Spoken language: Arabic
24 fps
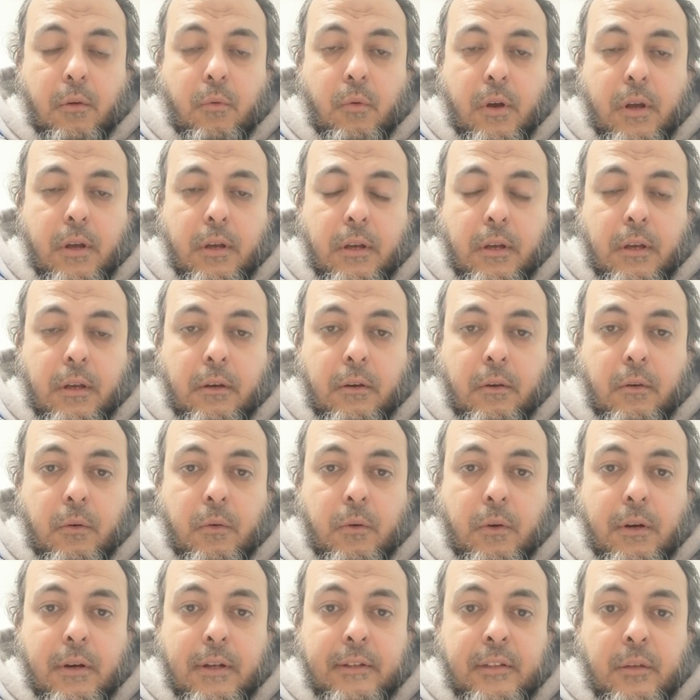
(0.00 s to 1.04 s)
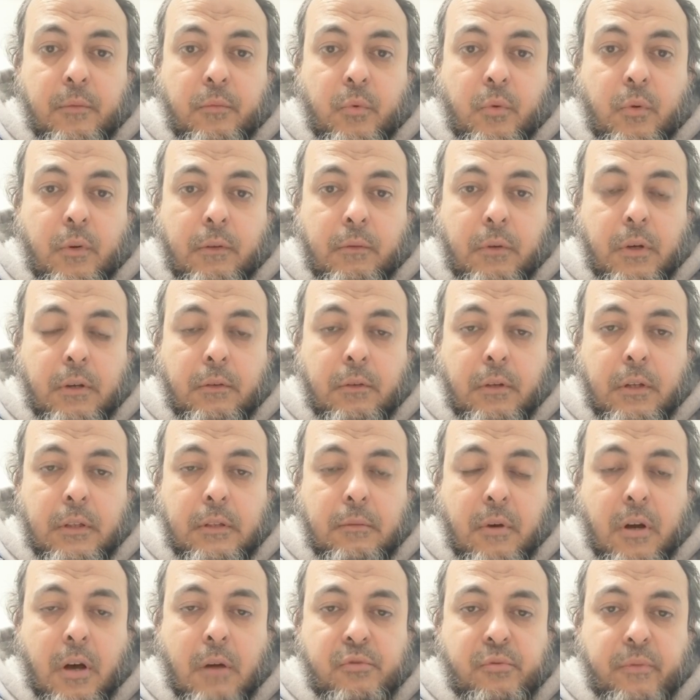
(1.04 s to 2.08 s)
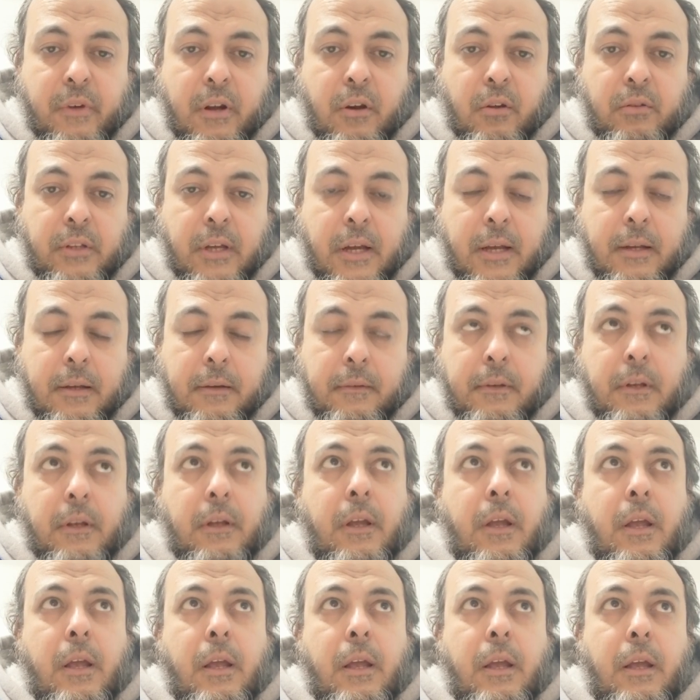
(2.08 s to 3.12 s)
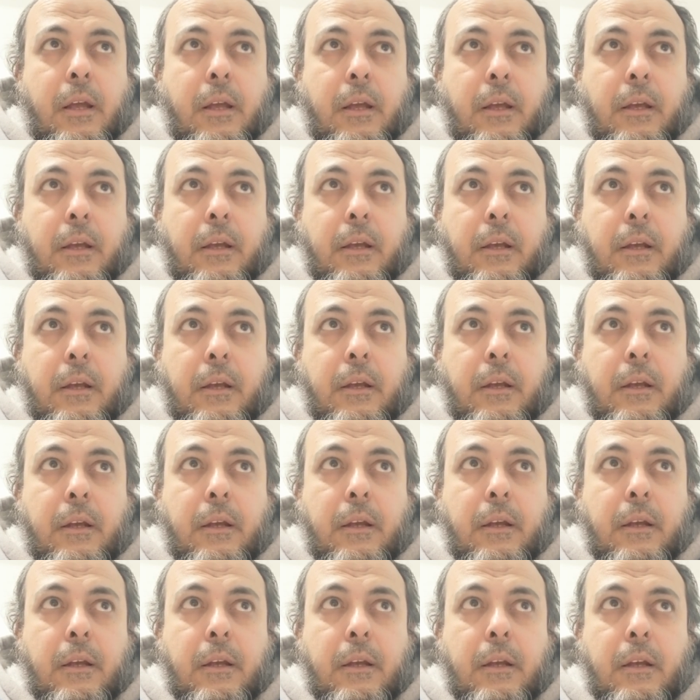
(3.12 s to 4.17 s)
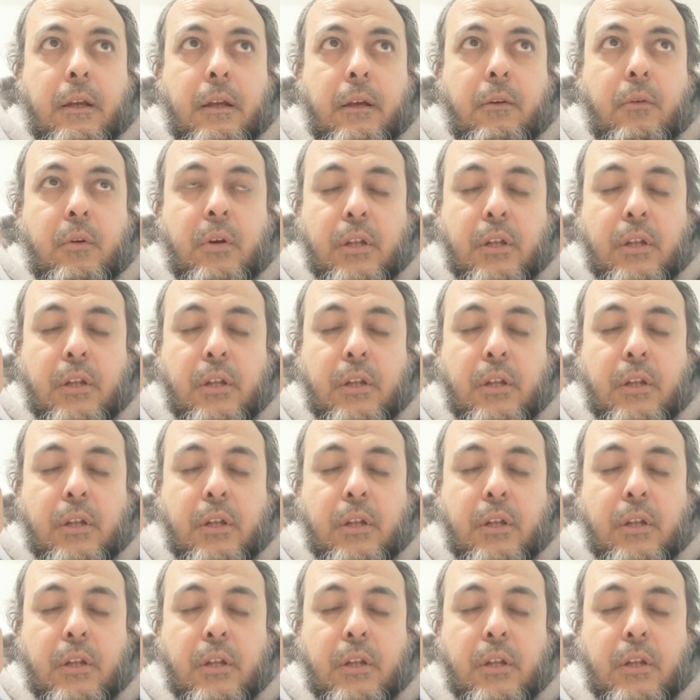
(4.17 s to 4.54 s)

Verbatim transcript: وأتم عندما قال سبحانه وتعالى آه،